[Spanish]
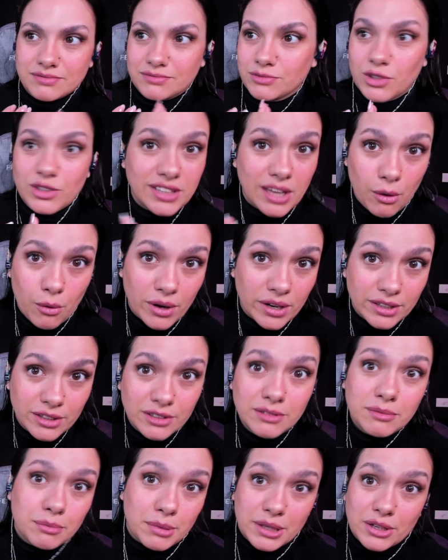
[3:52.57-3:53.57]
no está
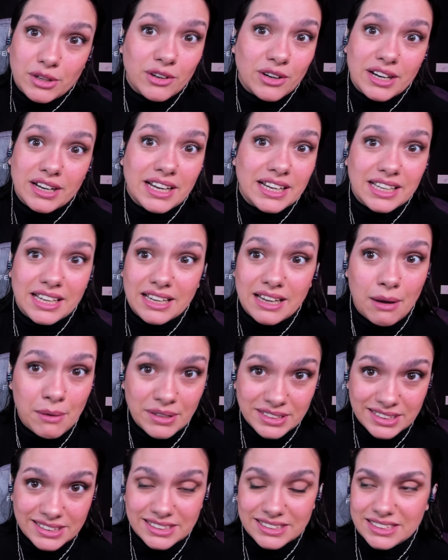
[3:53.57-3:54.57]
bueno, pero eh, a
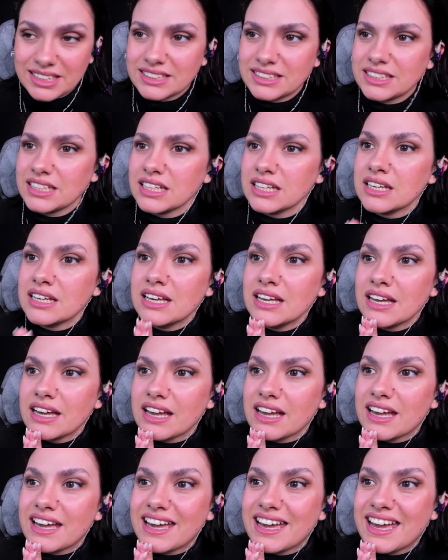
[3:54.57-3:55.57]
veces es así.
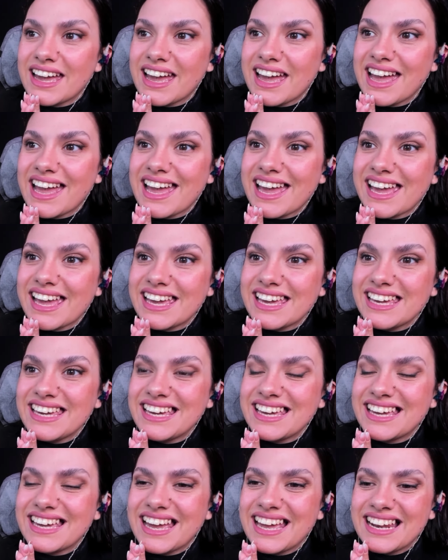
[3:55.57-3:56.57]
Eh,
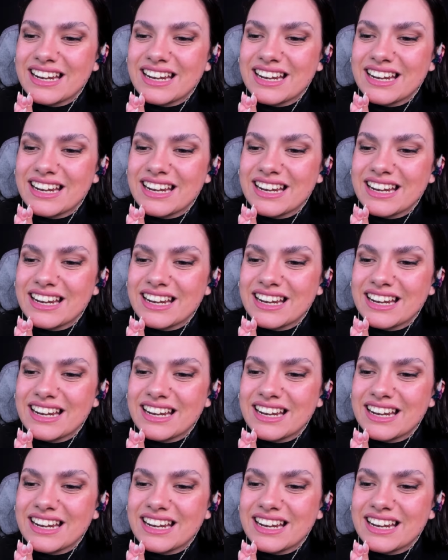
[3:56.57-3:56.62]
y